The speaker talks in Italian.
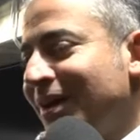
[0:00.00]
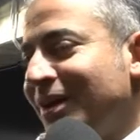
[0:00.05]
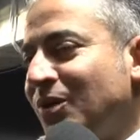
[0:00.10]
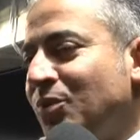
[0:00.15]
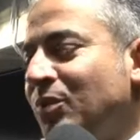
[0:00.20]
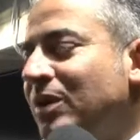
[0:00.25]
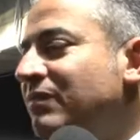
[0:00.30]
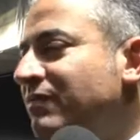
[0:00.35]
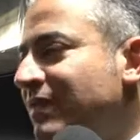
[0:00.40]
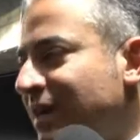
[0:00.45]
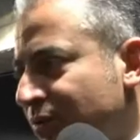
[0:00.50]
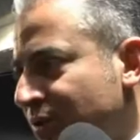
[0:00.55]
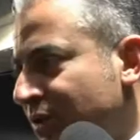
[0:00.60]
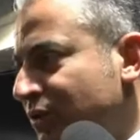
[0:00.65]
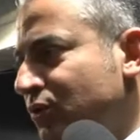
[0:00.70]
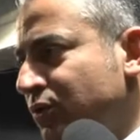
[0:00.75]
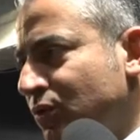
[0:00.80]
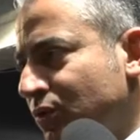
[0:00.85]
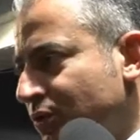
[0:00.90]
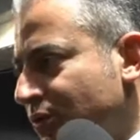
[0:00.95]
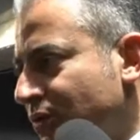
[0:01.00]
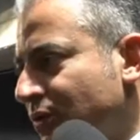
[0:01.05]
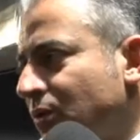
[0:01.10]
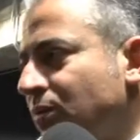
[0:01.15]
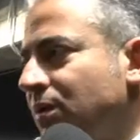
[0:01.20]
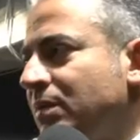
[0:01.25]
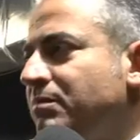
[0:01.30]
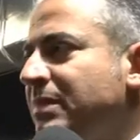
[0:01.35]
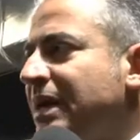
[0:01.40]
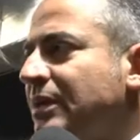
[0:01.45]
eh, quel vado e torno,
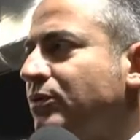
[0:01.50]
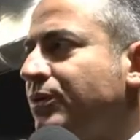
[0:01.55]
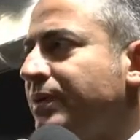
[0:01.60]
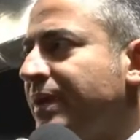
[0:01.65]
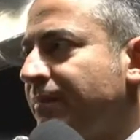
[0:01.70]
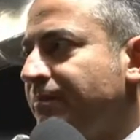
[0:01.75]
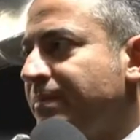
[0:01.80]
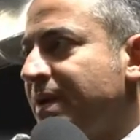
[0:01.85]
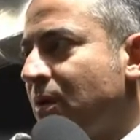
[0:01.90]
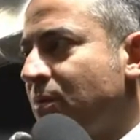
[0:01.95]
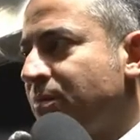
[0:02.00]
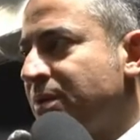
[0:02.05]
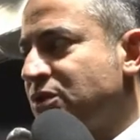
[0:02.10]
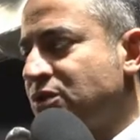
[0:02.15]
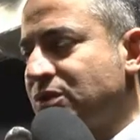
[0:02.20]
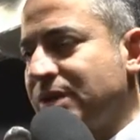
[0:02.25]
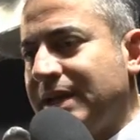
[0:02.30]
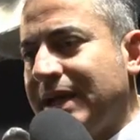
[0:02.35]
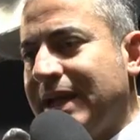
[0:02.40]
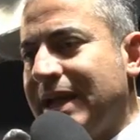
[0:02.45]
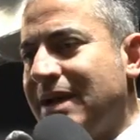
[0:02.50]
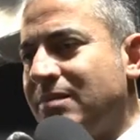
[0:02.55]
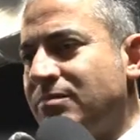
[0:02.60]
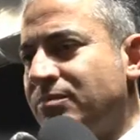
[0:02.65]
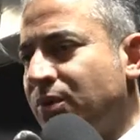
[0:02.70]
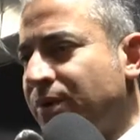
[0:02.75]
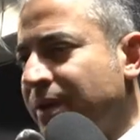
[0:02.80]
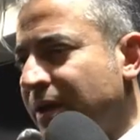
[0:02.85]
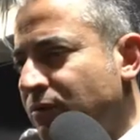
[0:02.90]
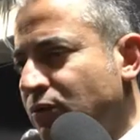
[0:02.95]
quel bando che abbiamo messo in
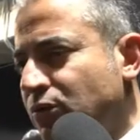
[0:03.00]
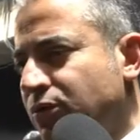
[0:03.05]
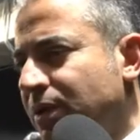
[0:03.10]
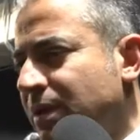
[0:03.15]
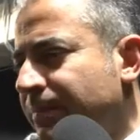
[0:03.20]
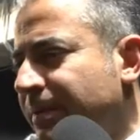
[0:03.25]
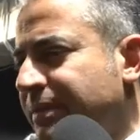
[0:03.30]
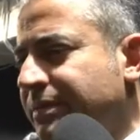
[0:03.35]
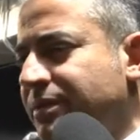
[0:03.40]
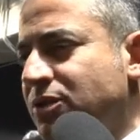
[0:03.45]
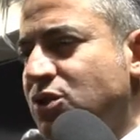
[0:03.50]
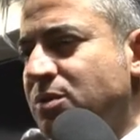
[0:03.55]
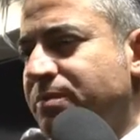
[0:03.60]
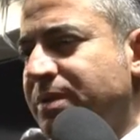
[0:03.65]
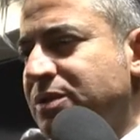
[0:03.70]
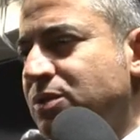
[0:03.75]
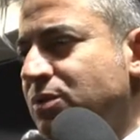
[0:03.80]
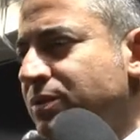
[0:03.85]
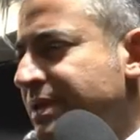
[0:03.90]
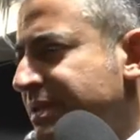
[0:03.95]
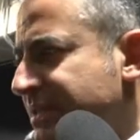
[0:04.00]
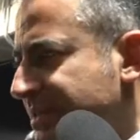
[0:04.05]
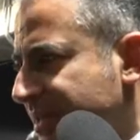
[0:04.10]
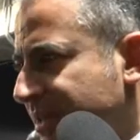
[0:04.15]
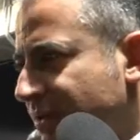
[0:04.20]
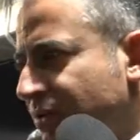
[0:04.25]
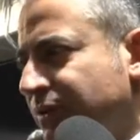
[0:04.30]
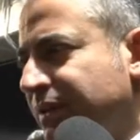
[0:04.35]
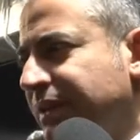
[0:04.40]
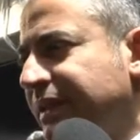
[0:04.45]
campo che ha avuto una partecipazione
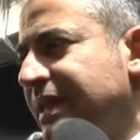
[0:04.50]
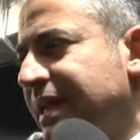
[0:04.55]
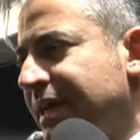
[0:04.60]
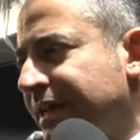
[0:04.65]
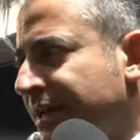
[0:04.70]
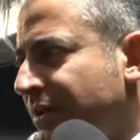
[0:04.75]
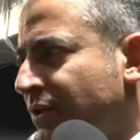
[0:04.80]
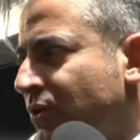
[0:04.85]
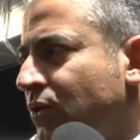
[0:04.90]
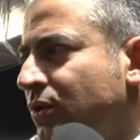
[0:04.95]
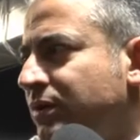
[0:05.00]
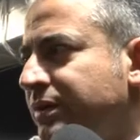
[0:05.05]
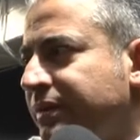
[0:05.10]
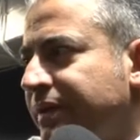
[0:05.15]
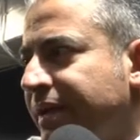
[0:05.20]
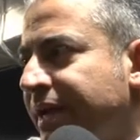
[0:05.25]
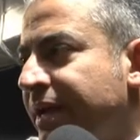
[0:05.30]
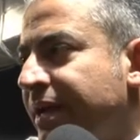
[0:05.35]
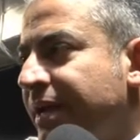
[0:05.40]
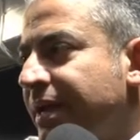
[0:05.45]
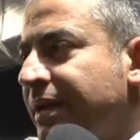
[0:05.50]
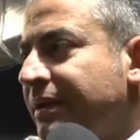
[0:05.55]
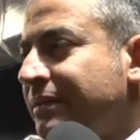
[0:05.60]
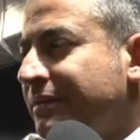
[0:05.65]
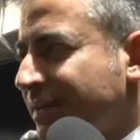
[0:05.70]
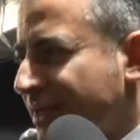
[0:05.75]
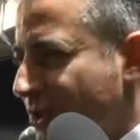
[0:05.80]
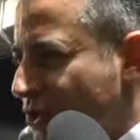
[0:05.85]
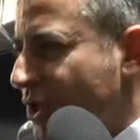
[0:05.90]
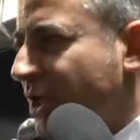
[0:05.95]
straordinaria di oltre
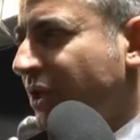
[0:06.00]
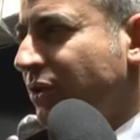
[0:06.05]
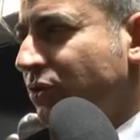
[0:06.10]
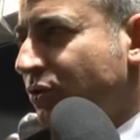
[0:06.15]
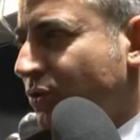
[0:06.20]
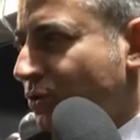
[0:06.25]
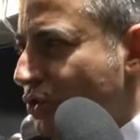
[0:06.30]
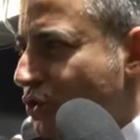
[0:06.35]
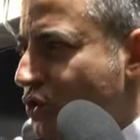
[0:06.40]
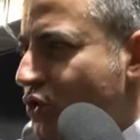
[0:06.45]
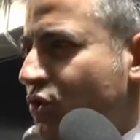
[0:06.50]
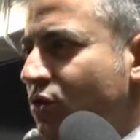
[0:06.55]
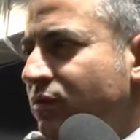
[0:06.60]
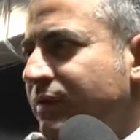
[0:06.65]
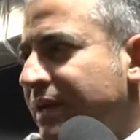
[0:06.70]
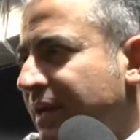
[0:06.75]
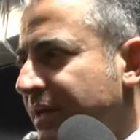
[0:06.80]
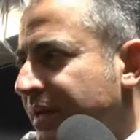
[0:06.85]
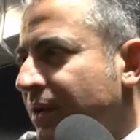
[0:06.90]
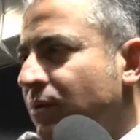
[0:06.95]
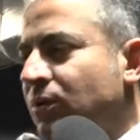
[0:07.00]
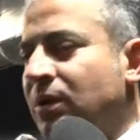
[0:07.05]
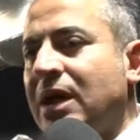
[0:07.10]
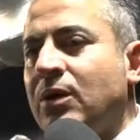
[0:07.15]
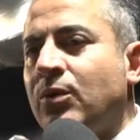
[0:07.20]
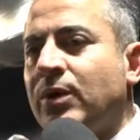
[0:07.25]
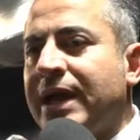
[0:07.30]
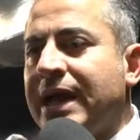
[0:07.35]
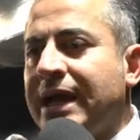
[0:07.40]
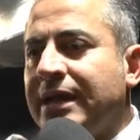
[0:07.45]
300 giovani
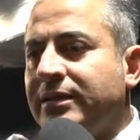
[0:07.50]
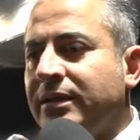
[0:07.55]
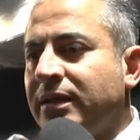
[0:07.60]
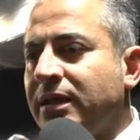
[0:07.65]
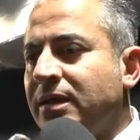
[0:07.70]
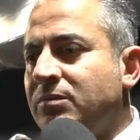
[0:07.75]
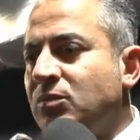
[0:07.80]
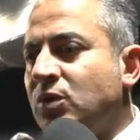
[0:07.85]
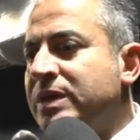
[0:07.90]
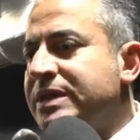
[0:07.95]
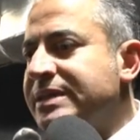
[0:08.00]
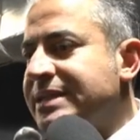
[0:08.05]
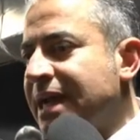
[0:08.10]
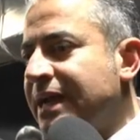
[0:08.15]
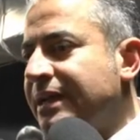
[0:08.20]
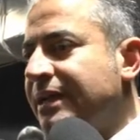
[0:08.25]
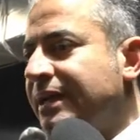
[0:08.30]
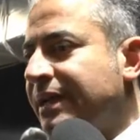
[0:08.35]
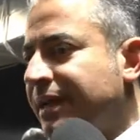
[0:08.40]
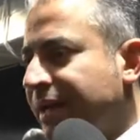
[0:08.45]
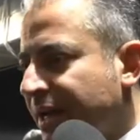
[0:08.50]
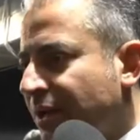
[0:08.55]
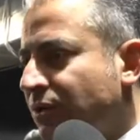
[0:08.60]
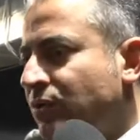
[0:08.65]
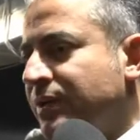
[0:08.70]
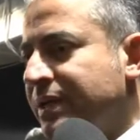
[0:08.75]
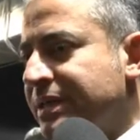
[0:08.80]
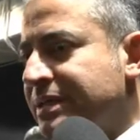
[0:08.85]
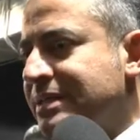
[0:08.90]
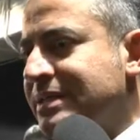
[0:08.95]
neolaureati molisani credo
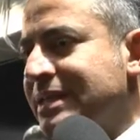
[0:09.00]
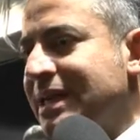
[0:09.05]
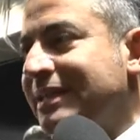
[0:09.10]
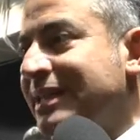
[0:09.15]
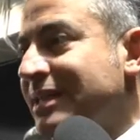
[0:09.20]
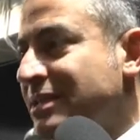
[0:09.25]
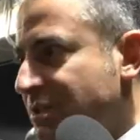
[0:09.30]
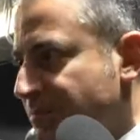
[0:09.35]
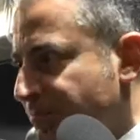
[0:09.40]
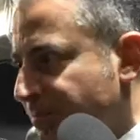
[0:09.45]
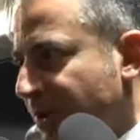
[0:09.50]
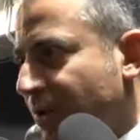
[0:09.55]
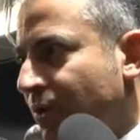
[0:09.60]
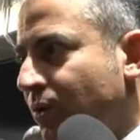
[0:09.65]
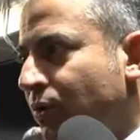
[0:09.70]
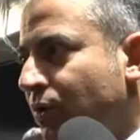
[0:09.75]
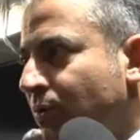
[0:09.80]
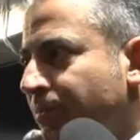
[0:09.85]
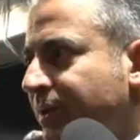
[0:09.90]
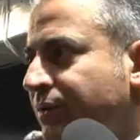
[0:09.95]
credo che sia da sprono